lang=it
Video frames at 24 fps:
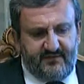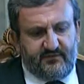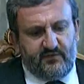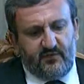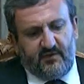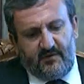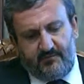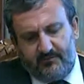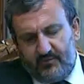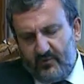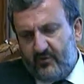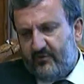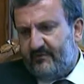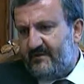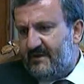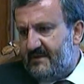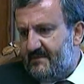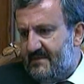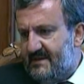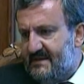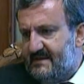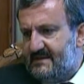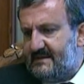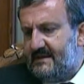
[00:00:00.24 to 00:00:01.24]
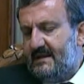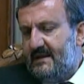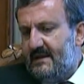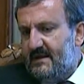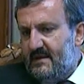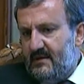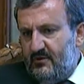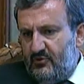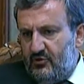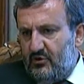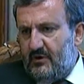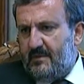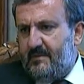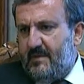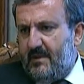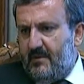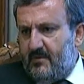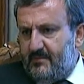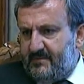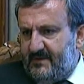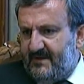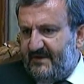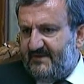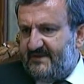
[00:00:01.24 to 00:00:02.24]
Le 12 caselle sono state
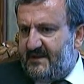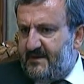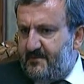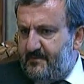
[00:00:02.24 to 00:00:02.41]
riempite.